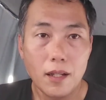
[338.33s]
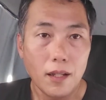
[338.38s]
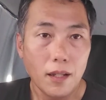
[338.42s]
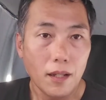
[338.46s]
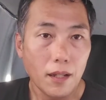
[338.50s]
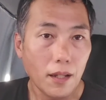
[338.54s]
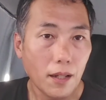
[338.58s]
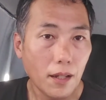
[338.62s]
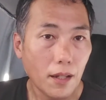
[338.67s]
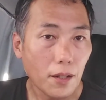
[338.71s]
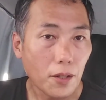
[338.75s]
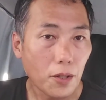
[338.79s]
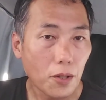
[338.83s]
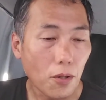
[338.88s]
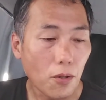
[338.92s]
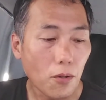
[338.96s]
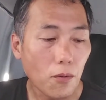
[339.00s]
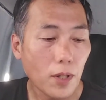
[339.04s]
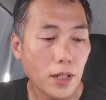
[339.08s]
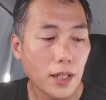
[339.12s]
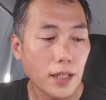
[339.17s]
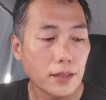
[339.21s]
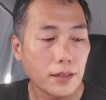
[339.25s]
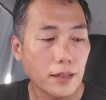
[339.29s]
え今日
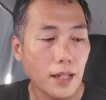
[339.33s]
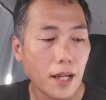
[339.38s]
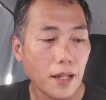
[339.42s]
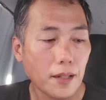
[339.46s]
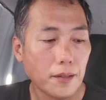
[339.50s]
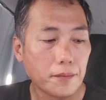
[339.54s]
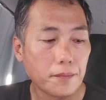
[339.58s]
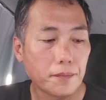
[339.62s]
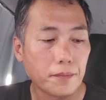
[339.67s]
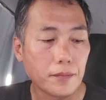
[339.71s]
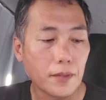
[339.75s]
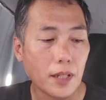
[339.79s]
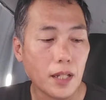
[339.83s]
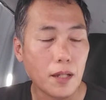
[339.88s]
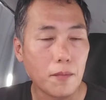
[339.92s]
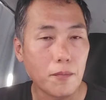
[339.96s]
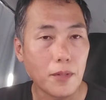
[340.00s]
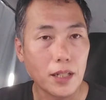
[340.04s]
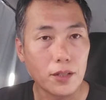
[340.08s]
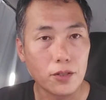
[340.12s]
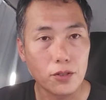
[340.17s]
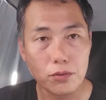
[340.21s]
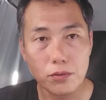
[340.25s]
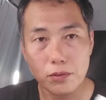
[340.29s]
はですね、え
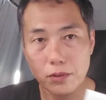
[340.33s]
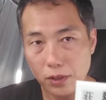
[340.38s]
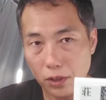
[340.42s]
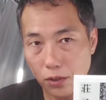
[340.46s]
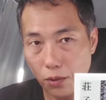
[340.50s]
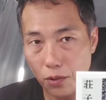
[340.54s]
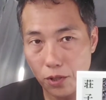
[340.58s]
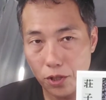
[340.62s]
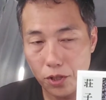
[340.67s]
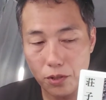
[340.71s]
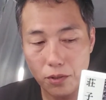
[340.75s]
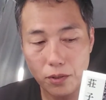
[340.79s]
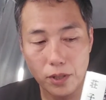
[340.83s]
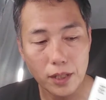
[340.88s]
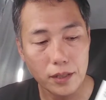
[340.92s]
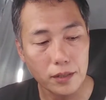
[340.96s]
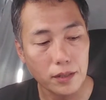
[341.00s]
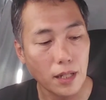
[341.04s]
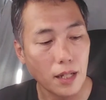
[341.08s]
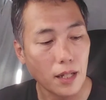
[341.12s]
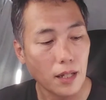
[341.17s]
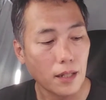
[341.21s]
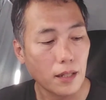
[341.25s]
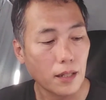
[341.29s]
まあ、総詞をです
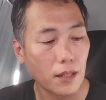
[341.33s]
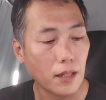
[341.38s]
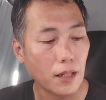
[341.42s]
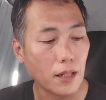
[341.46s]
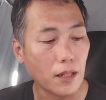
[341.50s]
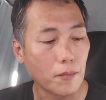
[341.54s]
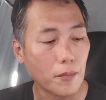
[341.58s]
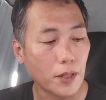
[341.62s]
ねえー、